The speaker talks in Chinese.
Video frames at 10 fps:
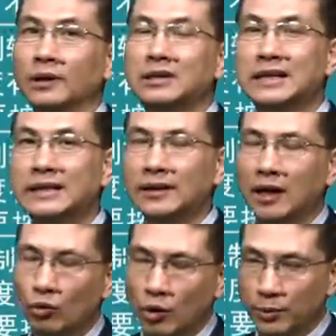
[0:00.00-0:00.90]
现在
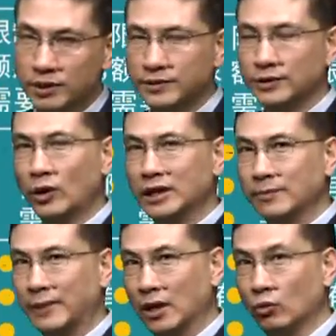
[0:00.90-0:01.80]
呢，我不是自己花
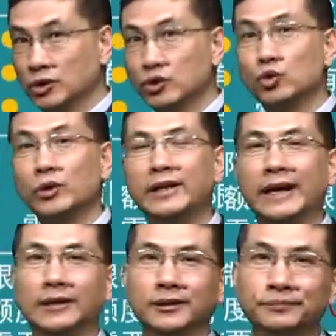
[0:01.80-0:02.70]
钱买，我是租赁
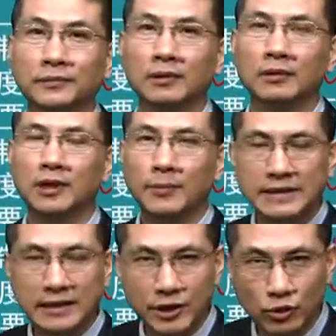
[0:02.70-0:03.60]
来的。那么
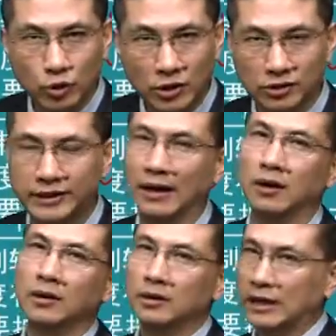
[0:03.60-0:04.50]
在这种情况之下，
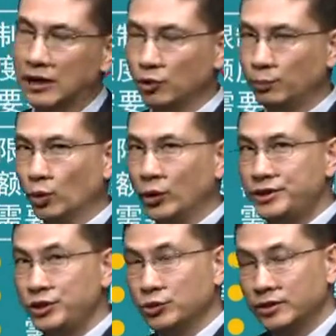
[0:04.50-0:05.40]
它就不会
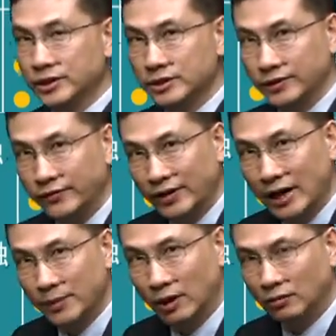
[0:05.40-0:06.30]
进入到这个资产负
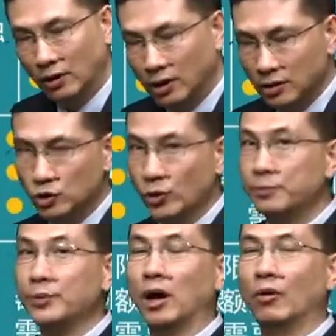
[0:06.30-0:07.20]
债表，而可能是为
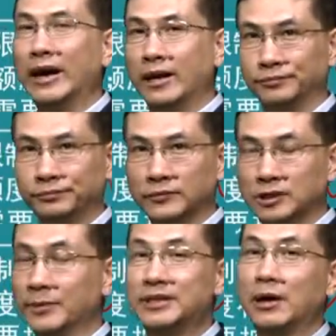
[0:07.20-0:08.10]
表外
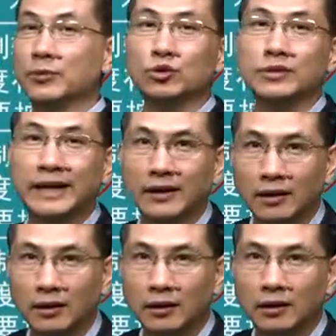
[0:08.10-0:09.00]
什么项目存在
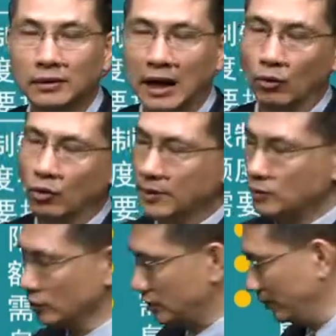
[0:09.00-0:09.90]
了。那我们
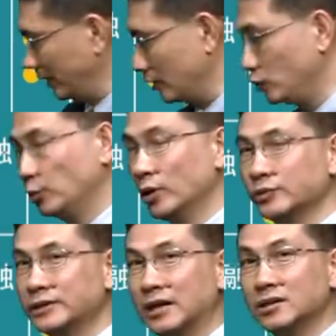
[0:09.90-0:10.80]
总资本呢就不会
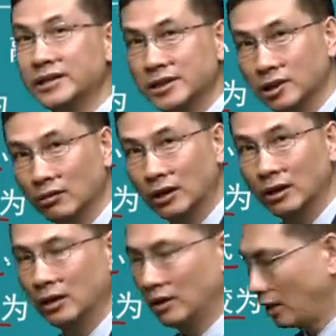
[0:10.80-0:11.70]
增加，是减少了。
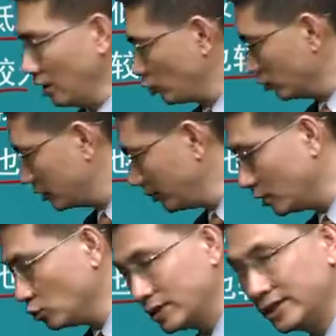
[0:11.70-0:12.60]
而总资本如果